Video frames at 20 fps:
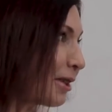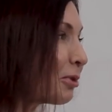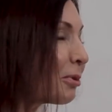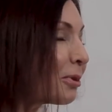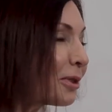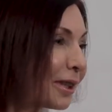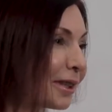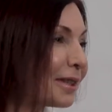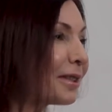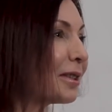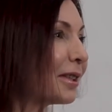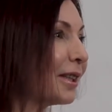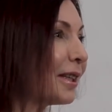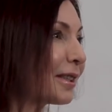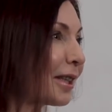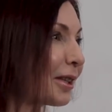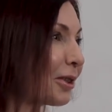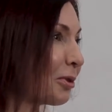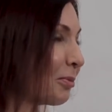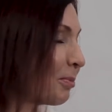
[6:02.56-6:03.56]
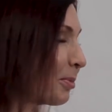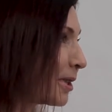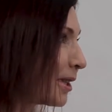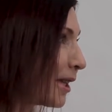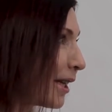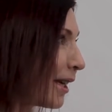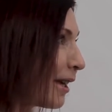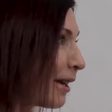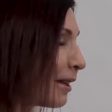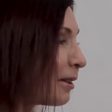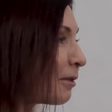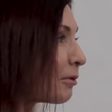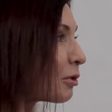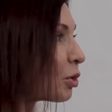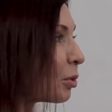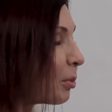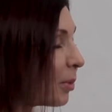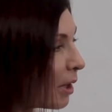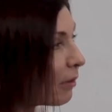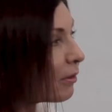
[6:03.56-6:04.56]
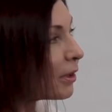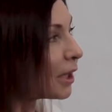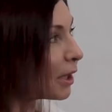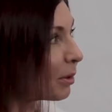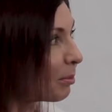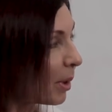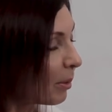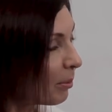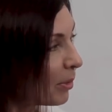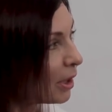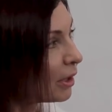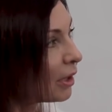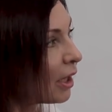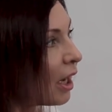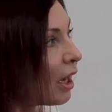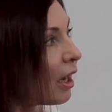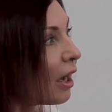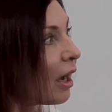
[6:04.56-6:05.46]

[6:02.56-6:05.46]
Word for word: осознанности достаточно постоянного, чтобы я в этот момент